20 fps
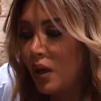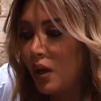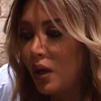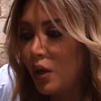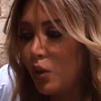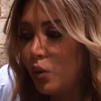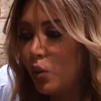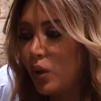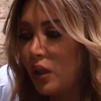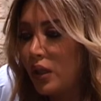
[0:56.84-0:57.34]

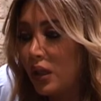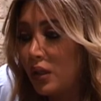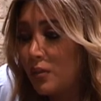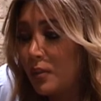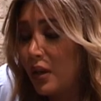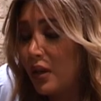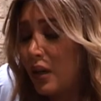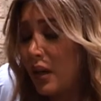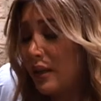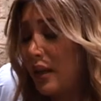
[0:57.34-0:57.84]
هو
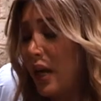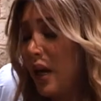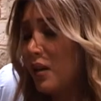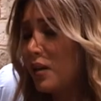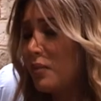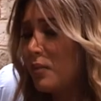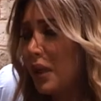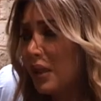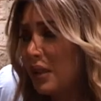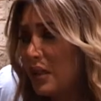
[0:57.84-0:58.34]
عبارة عن
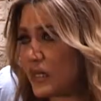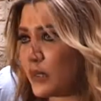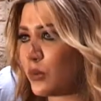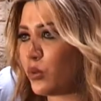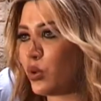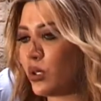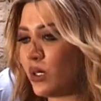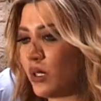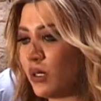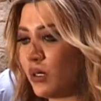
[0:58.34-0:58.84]
حرب على
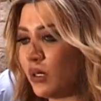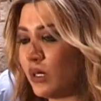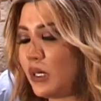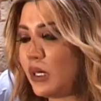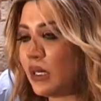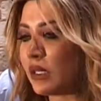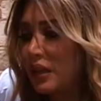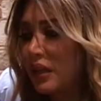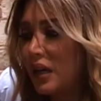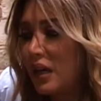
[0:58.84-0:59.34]
سوريا
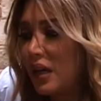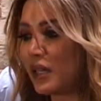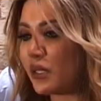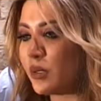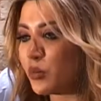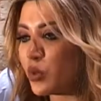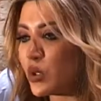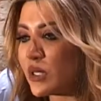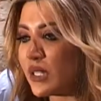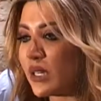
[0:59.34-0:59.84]

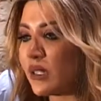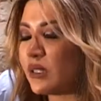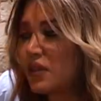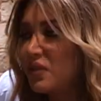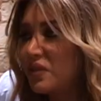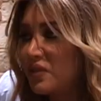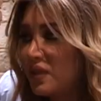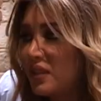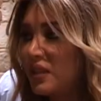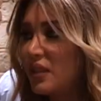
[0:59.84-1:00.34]
كان
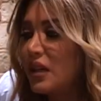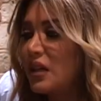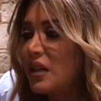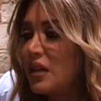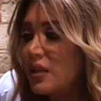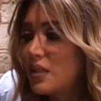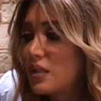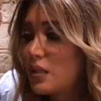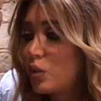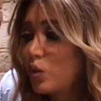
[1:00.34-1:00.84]
مستهدف
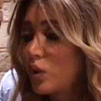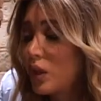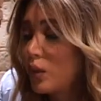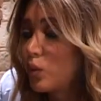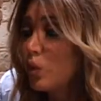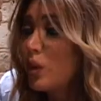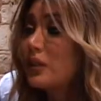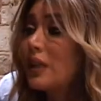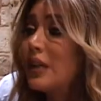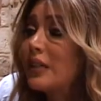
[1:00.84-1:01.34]
فيها سوريا
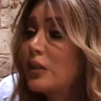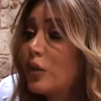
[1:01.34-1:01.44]
الوطن